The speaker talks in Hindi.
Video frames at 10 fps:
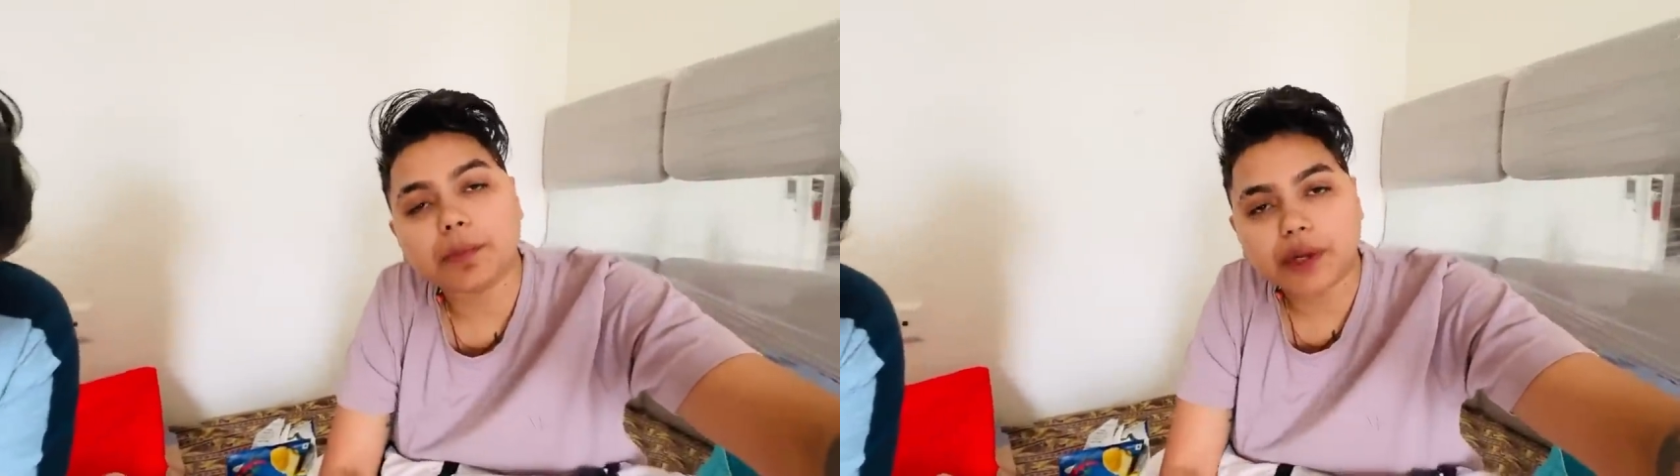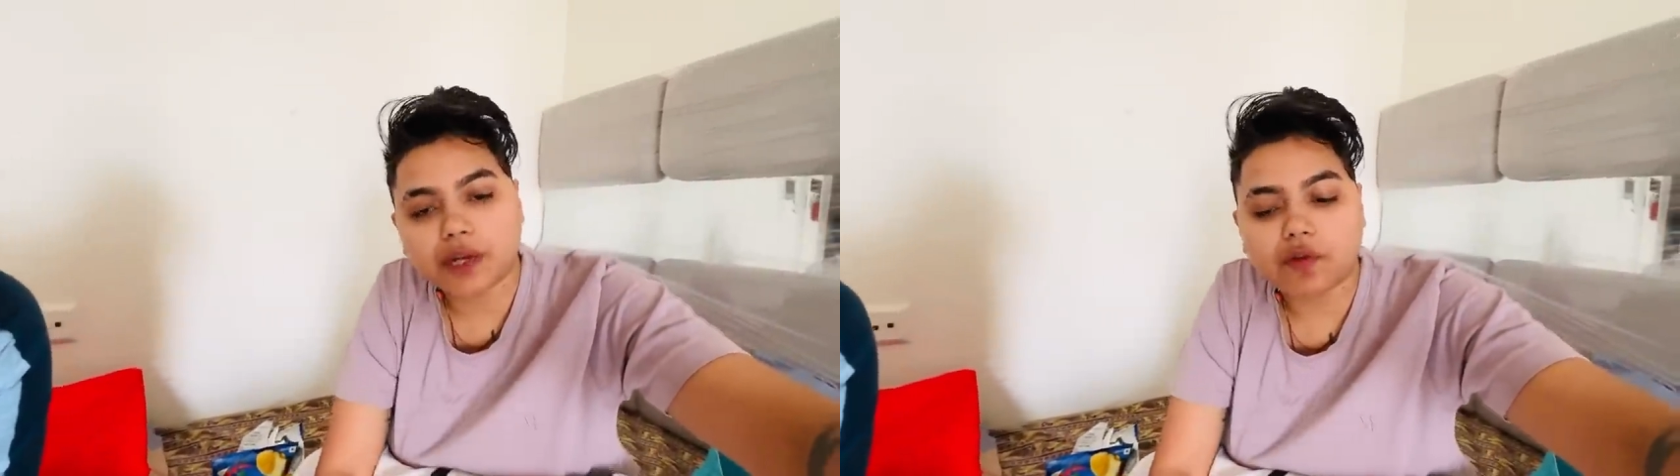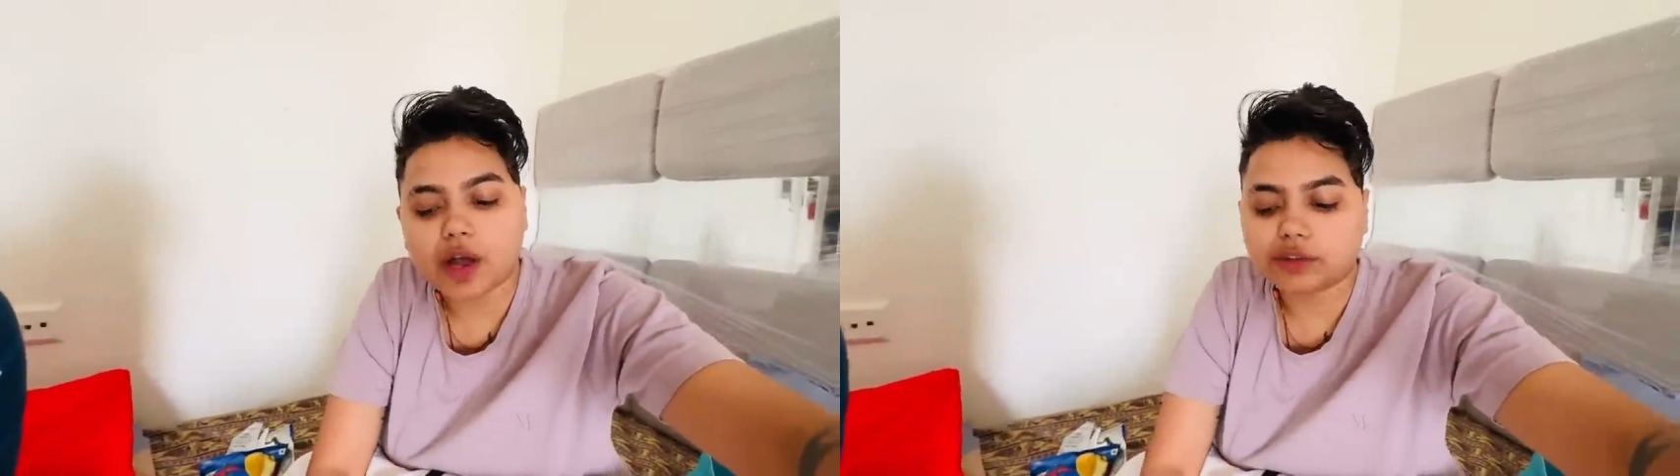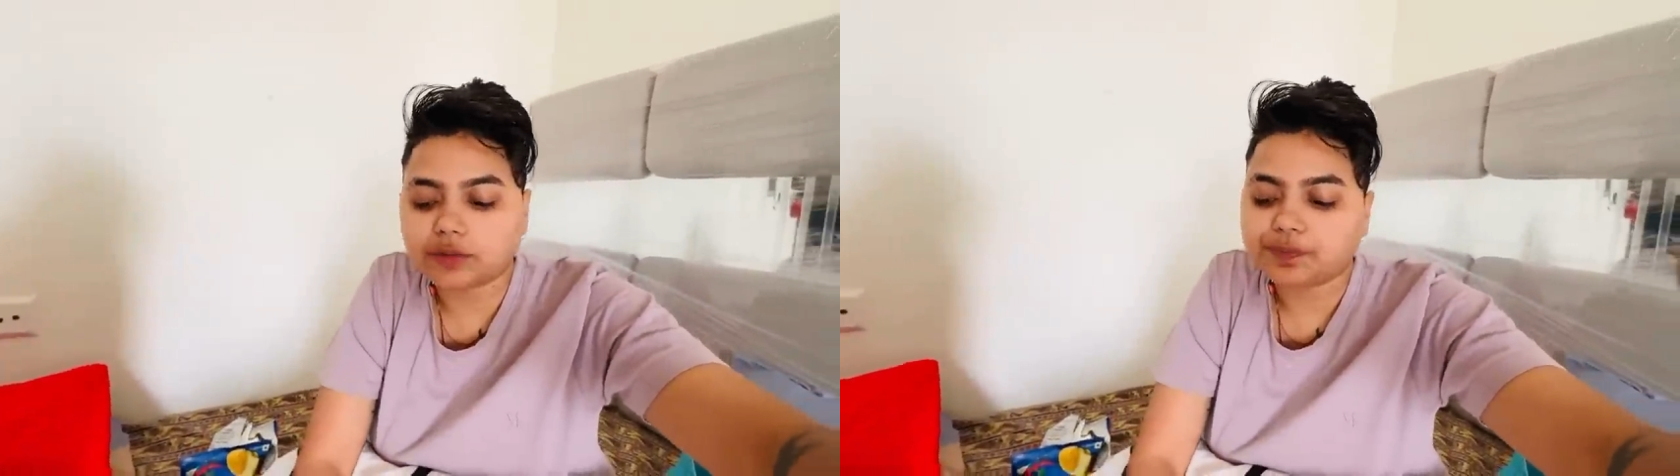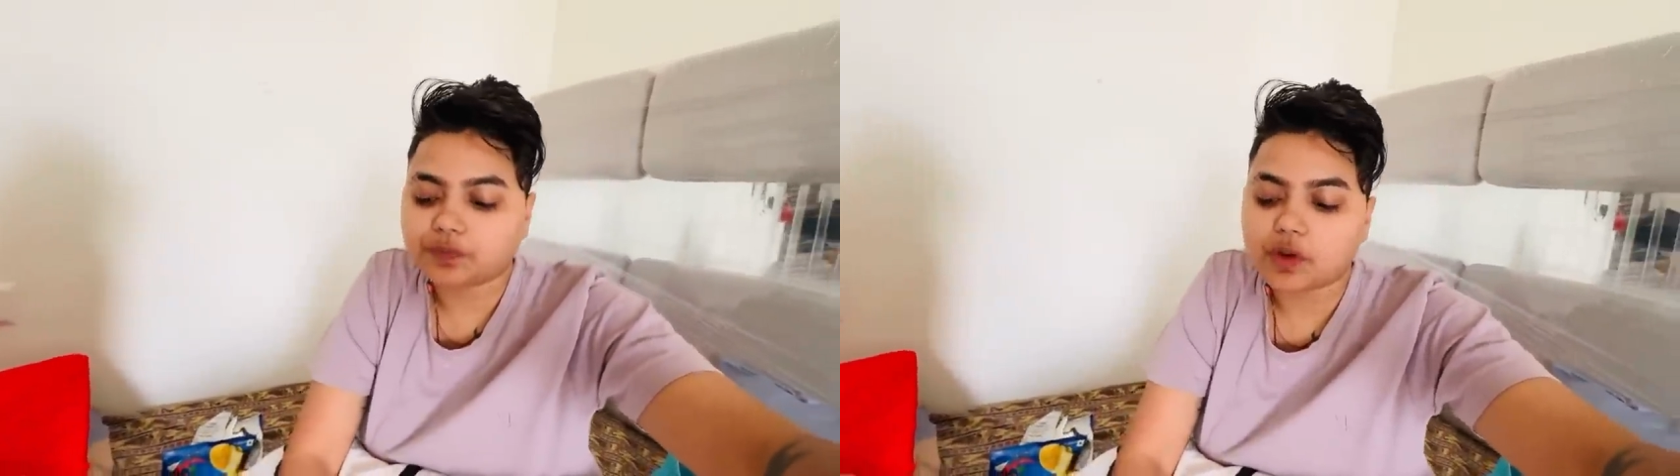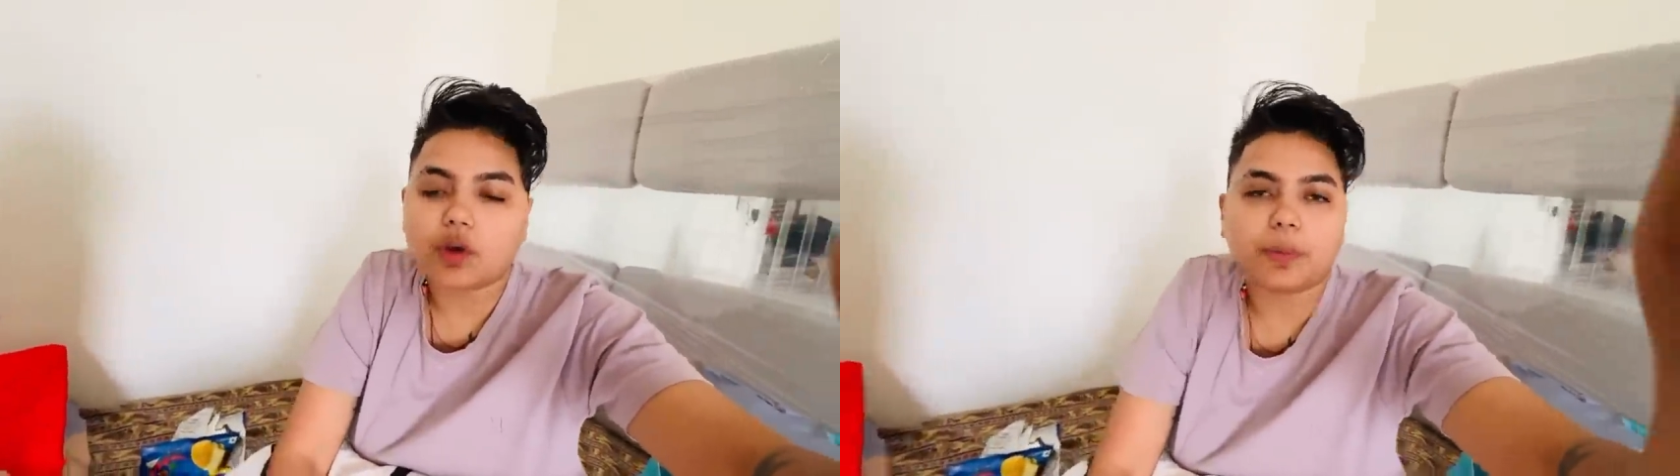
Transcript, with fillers: ब्रेकफास्ट और